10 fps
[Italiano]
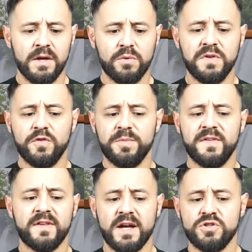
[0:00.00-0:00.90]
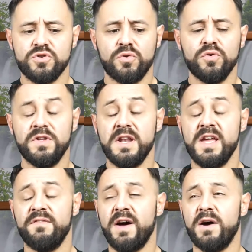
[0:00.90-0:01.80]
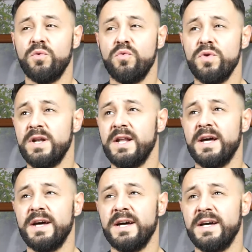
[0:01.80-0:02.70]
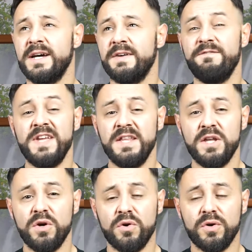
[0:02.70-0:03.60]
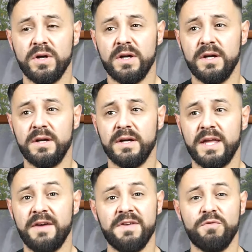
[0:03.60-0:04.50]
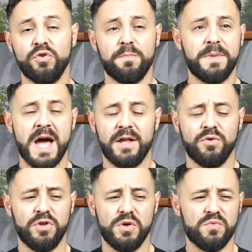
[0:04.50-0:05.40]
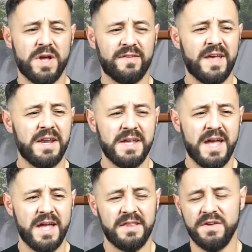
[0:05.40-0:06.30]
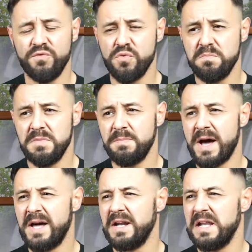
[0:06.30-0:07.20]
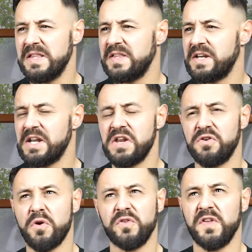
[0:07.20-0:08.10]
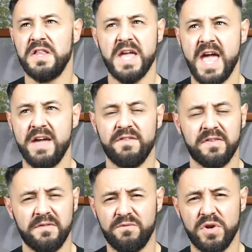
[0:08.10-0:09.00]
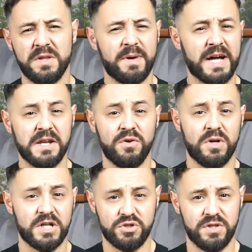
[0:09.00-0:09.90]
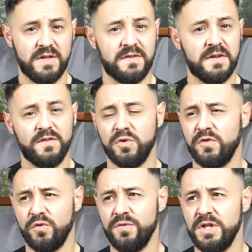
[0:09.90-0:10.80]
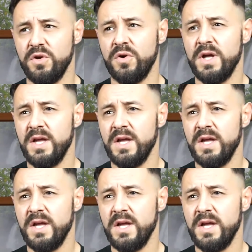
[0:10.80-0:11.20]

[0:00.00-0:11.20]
Questo messaggio conteneva un eh, video eh, che avevo doppiato di una serie tv, mi pare Le tre rose di Eva, se volete magari lo lascio in descrizione questo video